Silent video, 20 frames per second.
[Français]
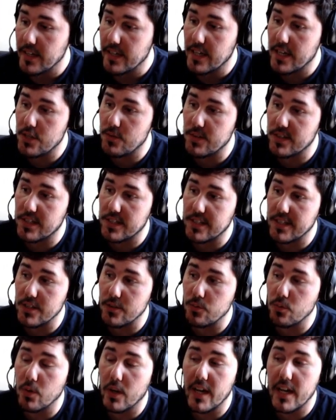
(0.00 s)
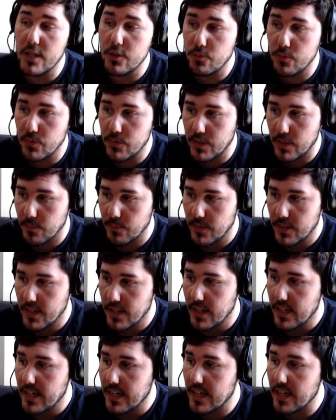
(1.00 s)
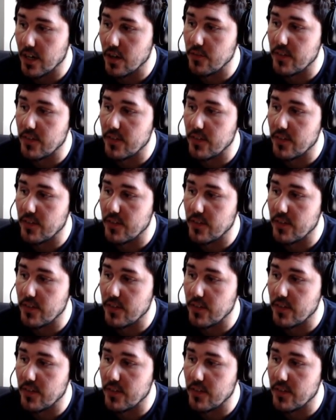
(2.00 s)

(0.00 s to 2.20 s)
et je vais cliquer sur ajuster. Et là,